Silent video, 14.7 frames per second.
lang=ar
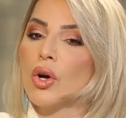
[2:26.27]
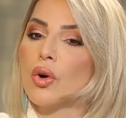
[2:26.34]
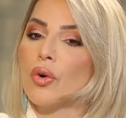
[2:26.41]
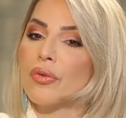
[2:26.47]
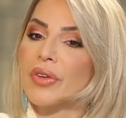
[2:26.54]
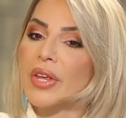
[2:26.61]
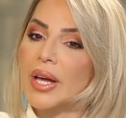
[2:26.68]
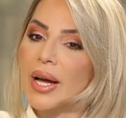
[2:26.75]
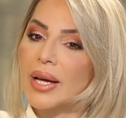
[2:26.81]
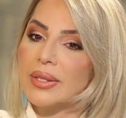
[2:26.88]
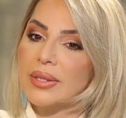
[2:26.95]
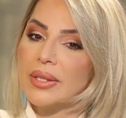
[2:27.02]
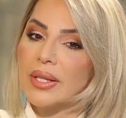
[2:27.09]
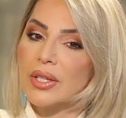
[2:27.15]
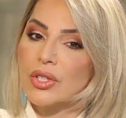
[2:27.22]
وفي
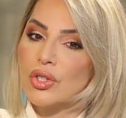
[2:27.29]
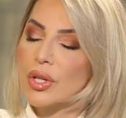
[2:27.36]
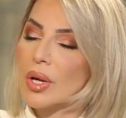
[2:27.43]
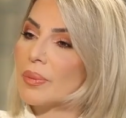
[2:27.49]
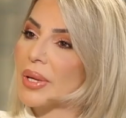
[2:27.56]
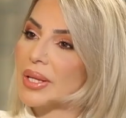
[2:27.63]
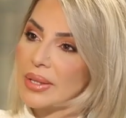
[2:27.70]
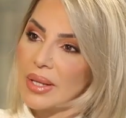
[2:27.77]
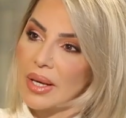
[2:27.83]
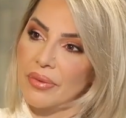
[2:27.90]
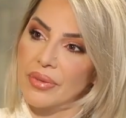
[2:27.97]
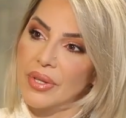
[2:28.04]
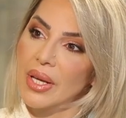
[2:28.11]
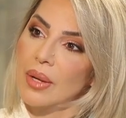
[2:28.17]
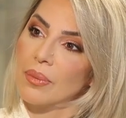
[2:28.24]
عندي اشياء مقتنعه
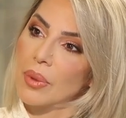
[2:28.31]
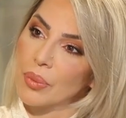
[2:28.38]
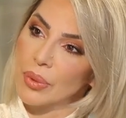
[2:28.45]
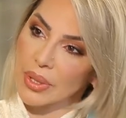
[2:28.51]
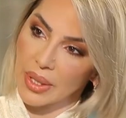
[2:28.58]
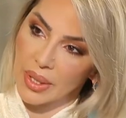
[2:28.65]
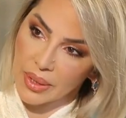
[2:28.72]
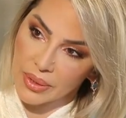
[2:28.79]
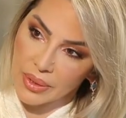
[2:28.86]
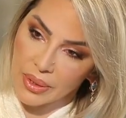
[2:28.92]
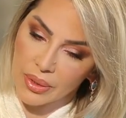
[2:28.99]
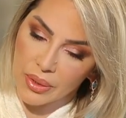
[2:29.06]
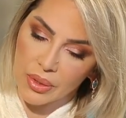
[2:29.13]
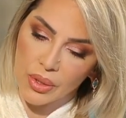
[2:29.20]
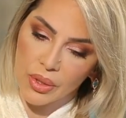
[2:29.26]
فيها ما بطلع عنها
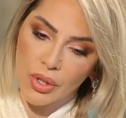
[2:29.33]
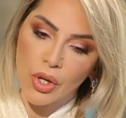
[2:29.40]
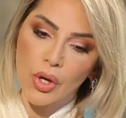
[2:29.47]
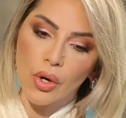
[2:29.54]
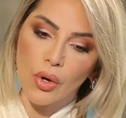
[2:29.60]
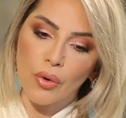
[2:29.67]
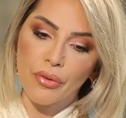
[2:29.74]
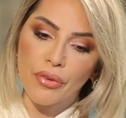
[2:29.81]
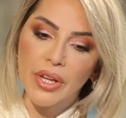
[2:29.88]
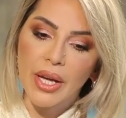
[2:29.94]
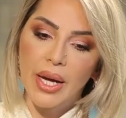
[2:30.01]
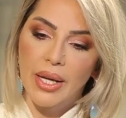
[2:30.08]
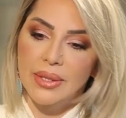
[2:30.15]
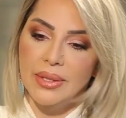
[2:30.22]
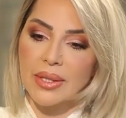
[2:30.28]
نعم وفي
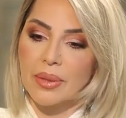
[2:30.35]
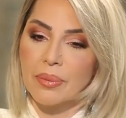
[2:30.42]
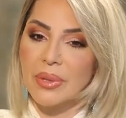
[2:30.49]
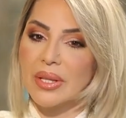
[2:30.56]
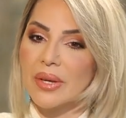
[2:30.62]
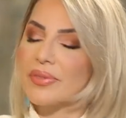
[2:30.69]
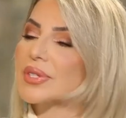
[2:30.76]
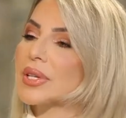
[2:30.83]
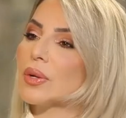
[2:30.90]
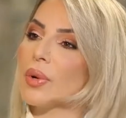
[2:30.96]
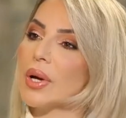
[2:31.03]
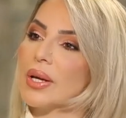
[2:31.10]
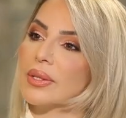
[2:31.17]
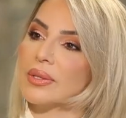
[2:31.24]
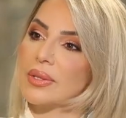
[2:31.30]
عندي بنفس
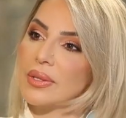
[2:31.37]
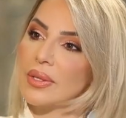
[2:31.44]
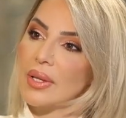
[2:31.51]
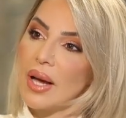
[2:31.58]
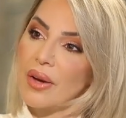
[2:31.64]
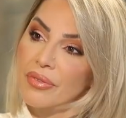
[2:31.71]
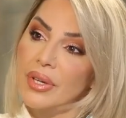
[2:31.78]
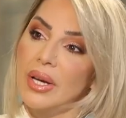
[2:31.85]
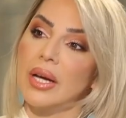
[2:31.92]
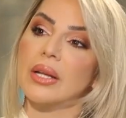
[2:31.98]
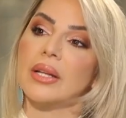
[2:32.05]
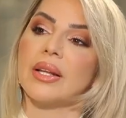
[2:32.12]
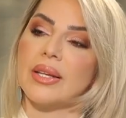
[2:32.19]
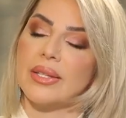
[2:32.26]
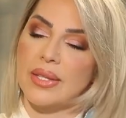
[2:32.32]
الوقت افكار
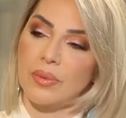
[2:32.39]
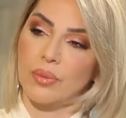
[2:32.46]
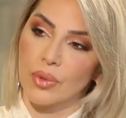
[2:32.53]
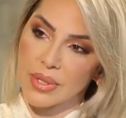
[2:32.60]
لازم